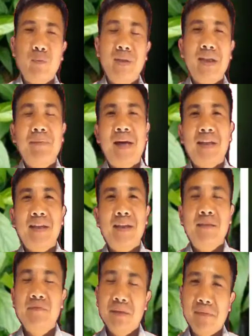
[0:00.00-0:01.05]
Chào mừng các bạn
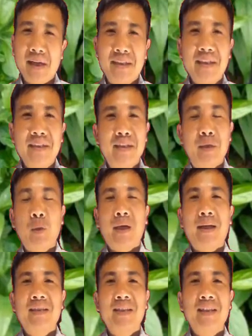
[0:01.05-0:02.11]
đã đến với bản tin sức
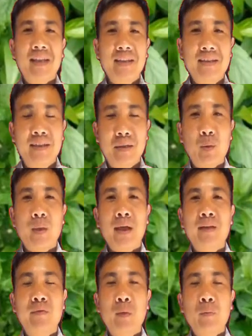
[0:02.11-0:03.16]
khỏe trên kênh Sức
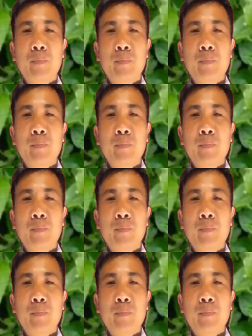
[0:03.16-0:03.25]
khỏe hạnh